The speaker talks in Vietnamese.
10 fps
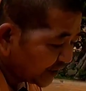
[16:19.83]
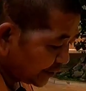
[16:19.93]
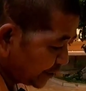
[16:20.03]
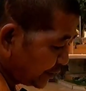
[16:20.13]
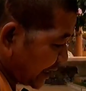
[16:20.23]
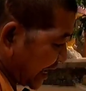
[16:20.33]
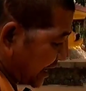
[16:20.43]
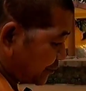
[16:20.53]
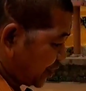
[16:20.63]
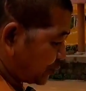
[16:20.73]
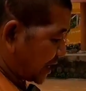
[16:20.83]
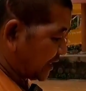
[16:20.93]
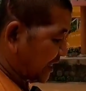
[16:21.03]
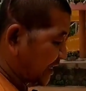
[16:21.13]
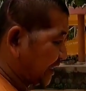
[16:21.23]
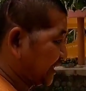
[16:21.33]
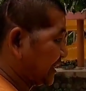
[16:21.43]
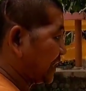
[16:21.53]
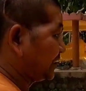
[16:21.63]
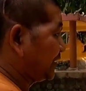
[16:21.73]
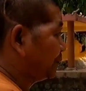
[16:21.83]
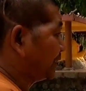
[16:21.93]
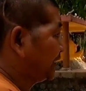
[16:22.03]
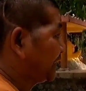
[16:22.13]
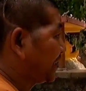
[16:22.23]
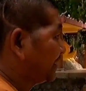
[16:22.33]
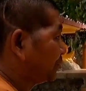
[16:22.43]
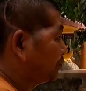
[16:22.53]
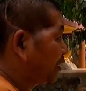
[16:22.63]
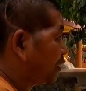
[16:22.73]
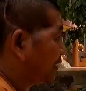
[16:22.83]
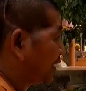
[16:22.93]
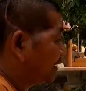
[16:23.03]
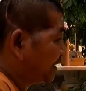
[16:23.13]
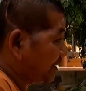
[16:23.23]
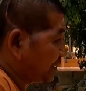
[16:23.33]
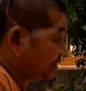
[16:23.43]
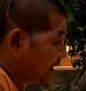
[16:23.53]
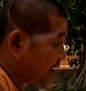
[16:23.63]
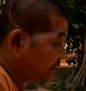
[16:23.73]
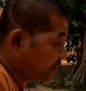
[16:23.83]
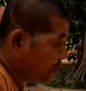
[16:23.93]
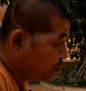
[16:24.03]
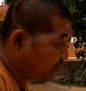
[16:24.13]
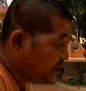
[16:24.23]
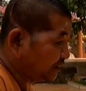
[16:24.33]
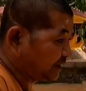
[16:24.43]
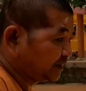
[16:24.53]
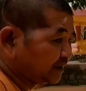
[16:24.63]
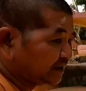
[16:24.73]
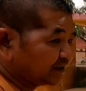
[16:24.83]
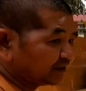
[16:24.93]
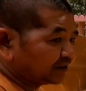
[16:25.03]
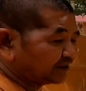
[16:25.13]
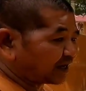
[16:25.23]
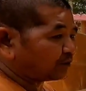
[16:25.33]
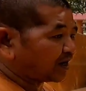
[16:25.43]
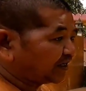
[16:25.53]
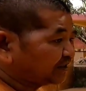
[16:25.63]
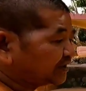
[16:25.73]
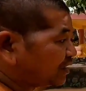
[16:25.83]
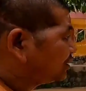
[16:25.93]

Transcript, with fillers: vì xưa ngày nhập niết bàn tại cây sa la kêu cây sa la sông thọ là ở kia ở, ở chùa thường thường trồng hai thứ